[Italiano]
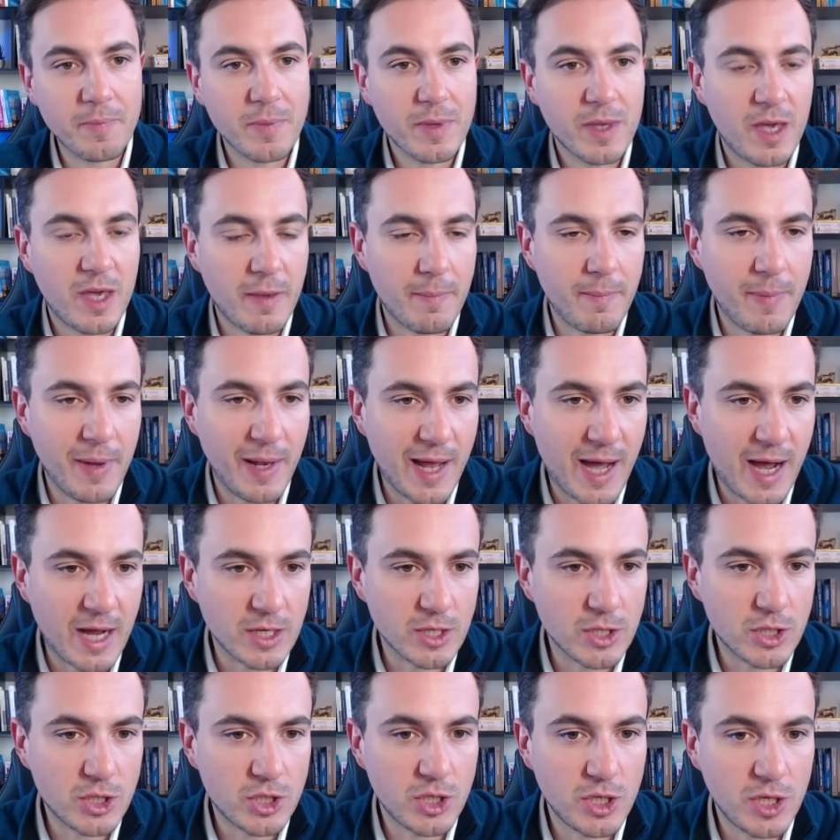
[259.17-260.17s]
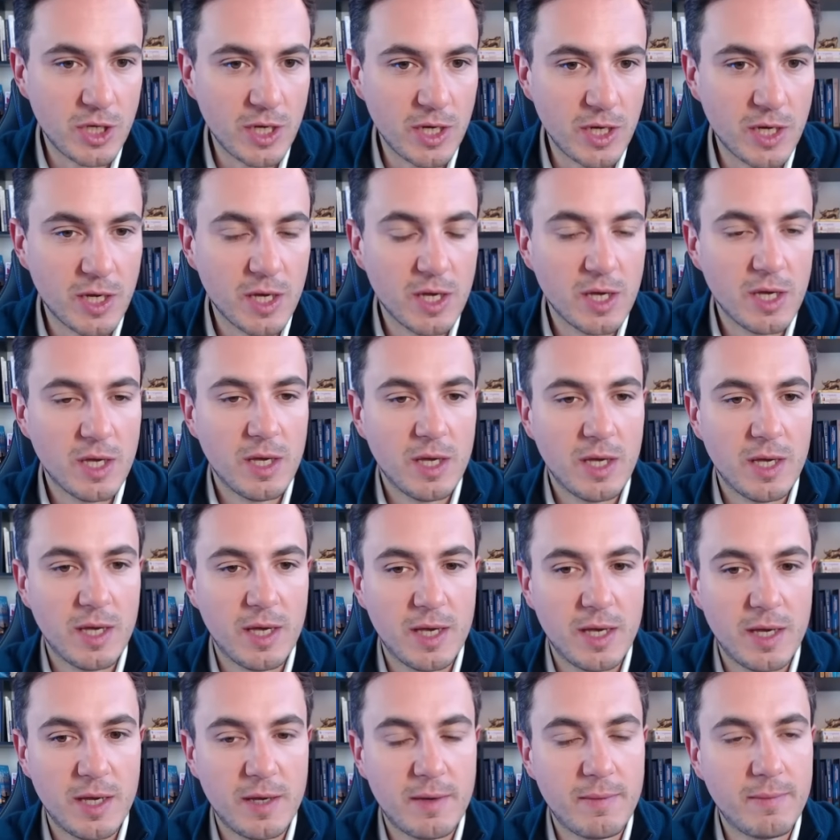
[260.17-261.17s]
i bilanci
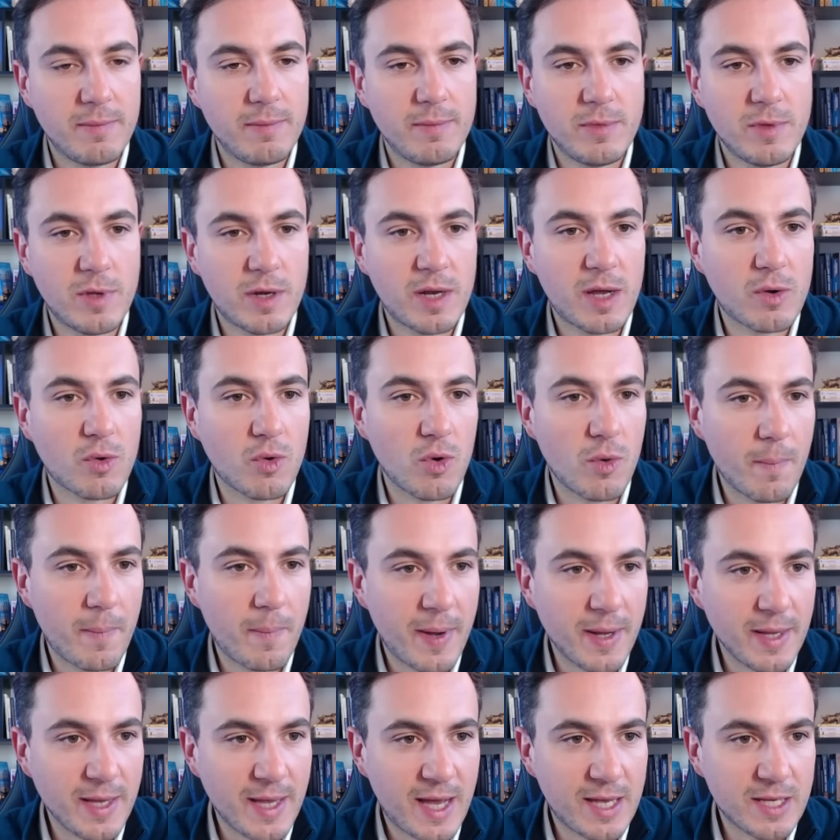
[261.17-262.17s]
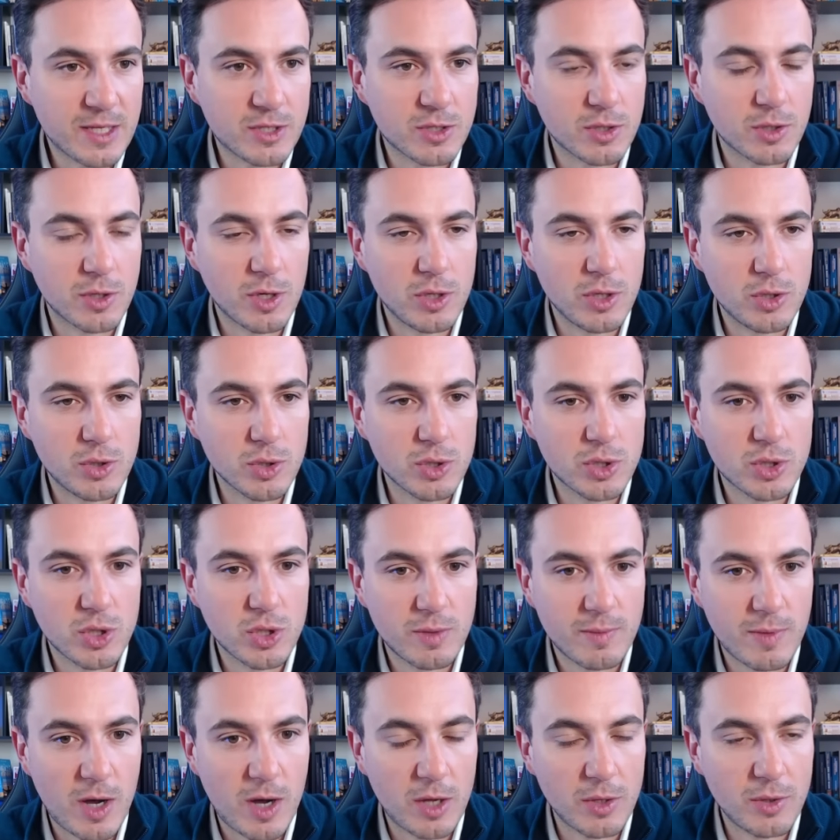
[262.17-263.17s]
eh, non accompagnassero nel giusto
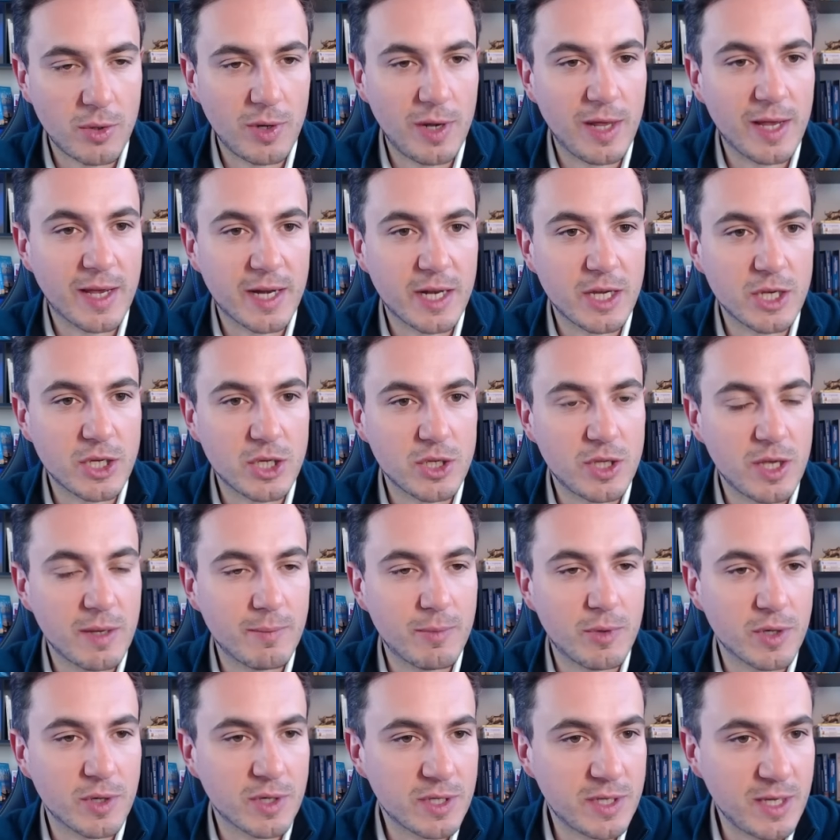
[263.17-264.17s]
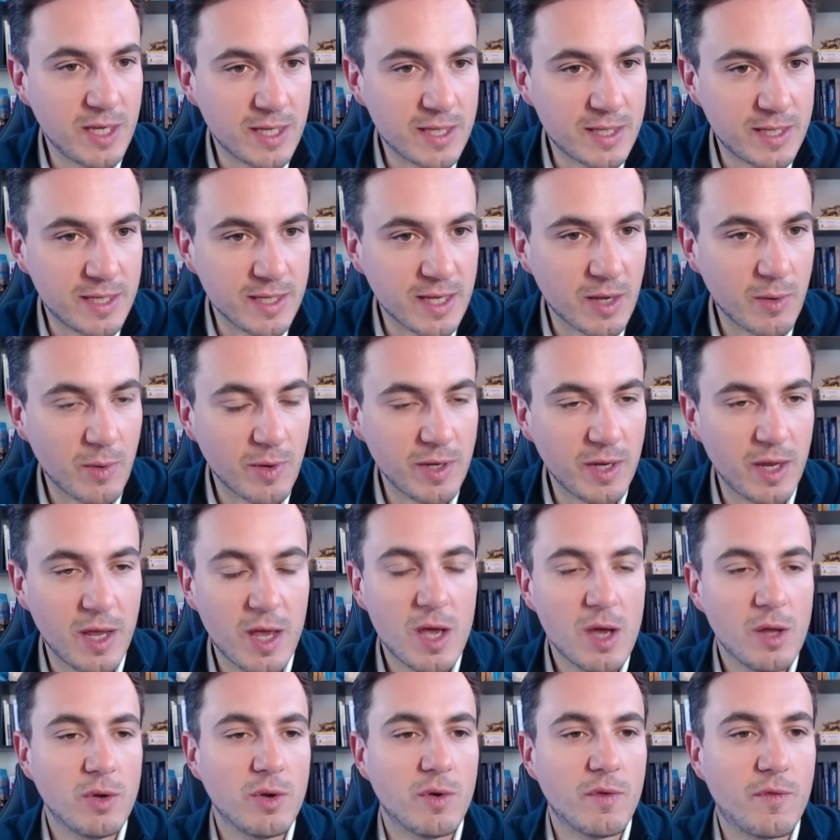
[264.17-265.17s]
modo le crescite borsistiche, quindi
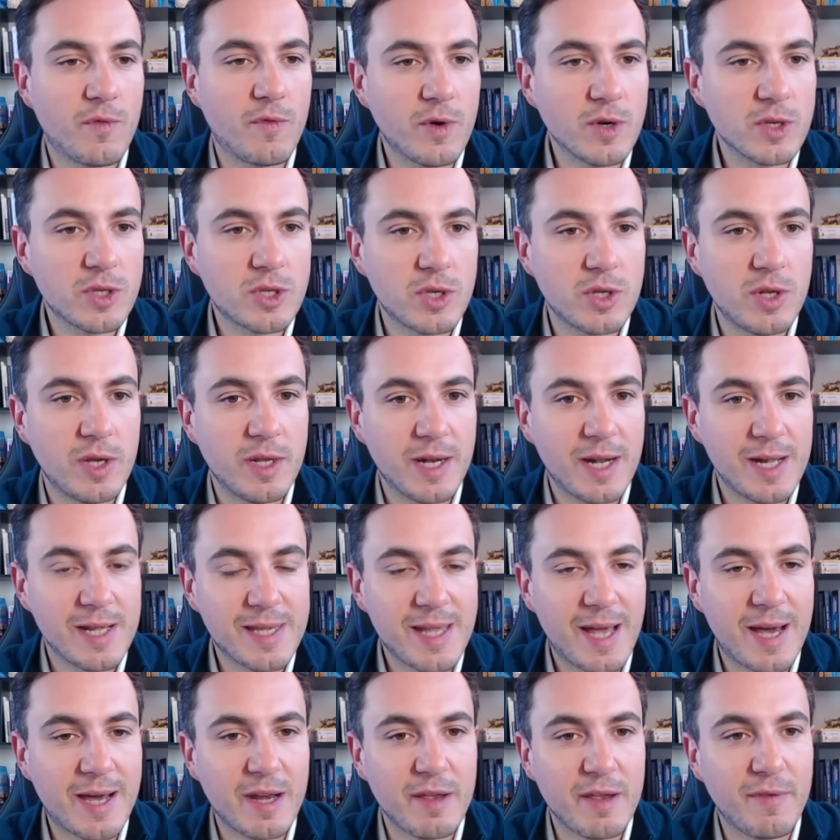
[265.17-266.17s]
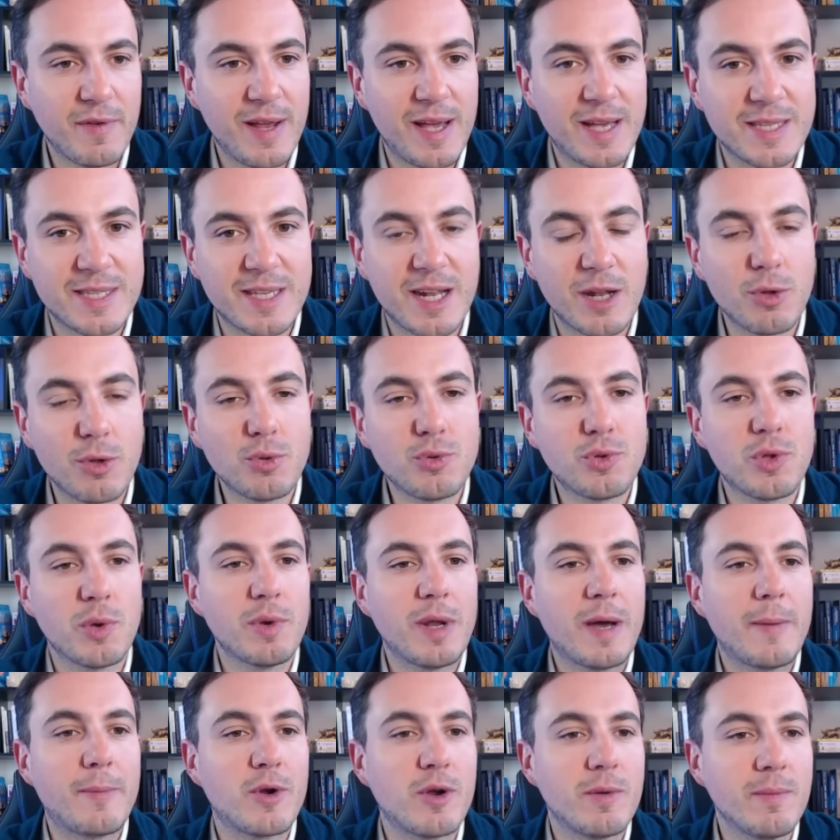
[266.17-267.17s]
non fossero in realtà riflesse, era tutta
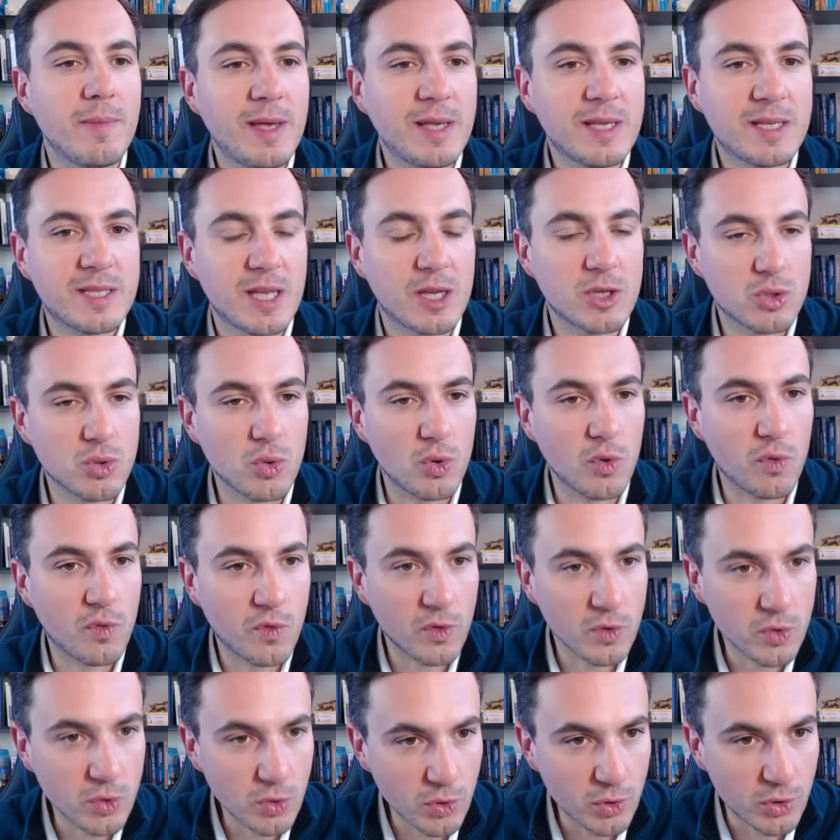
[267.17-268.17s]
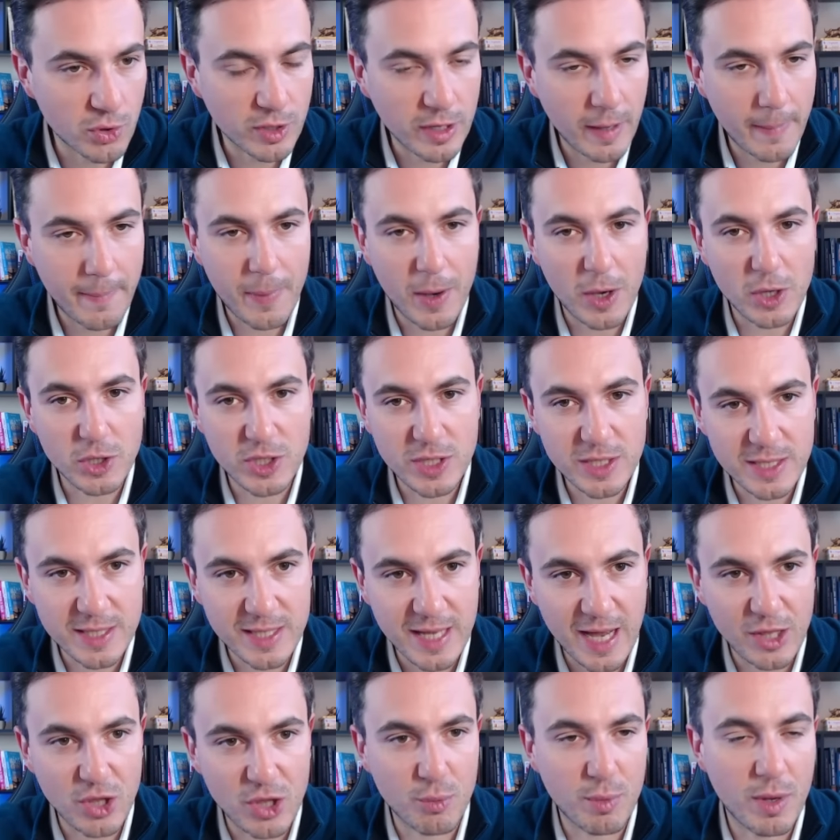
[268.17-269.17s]
una promessa sul futuro che poi c'è
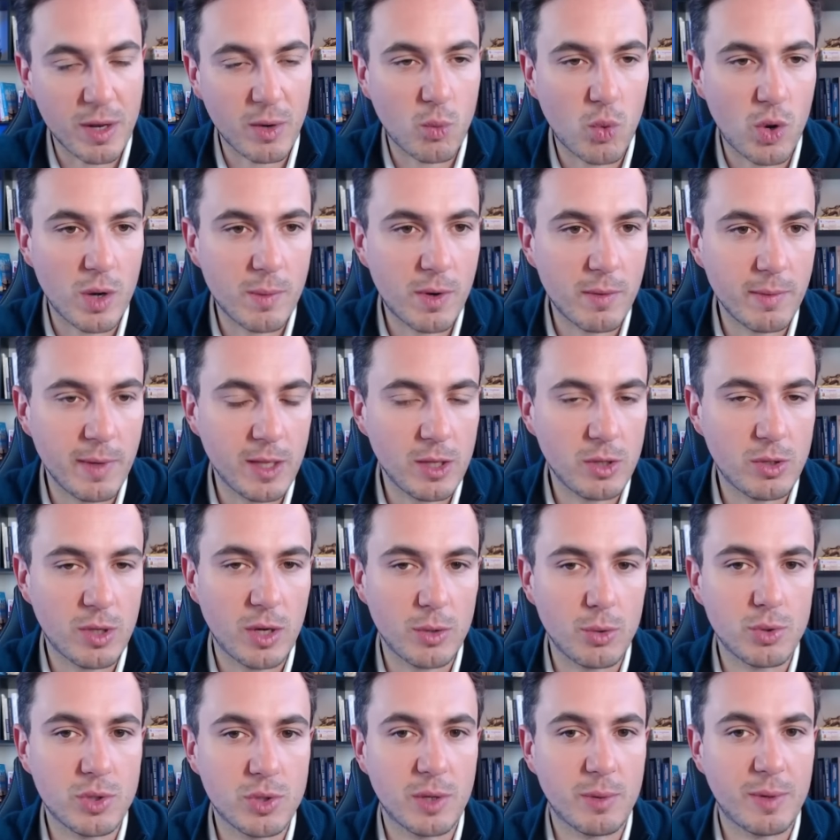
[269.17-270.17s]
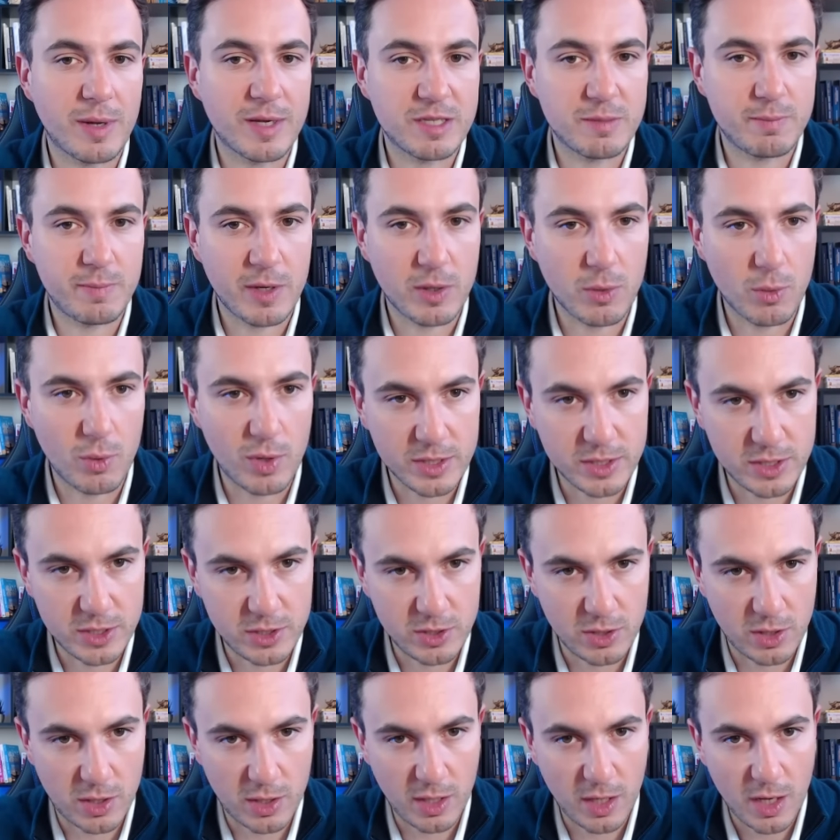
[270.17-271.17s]
stato, ma in quel momento è tutta una
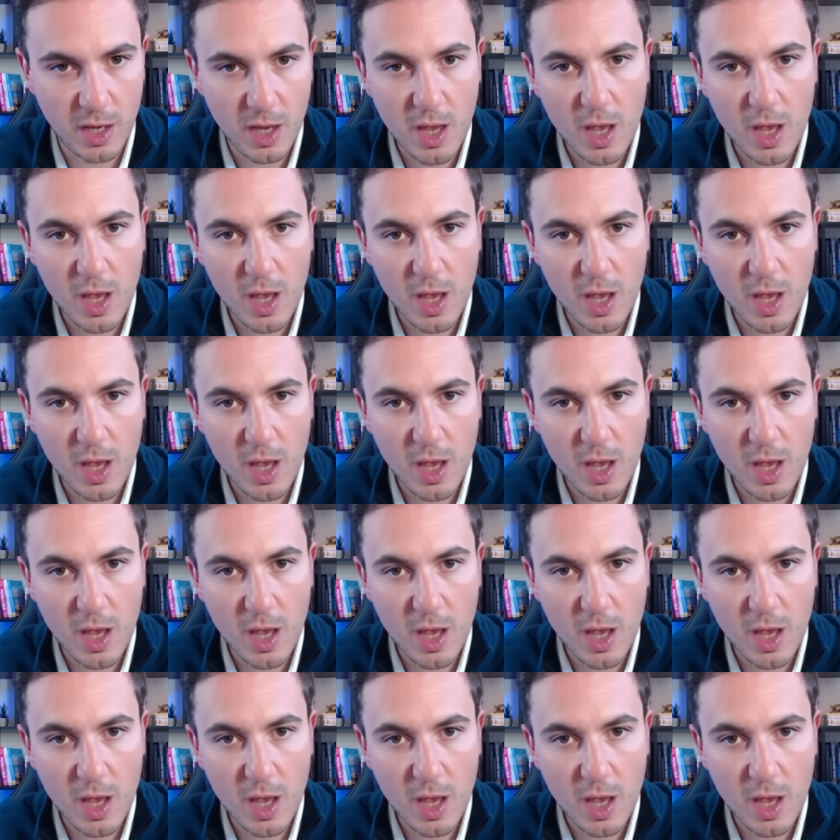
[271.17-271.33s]
speculazione.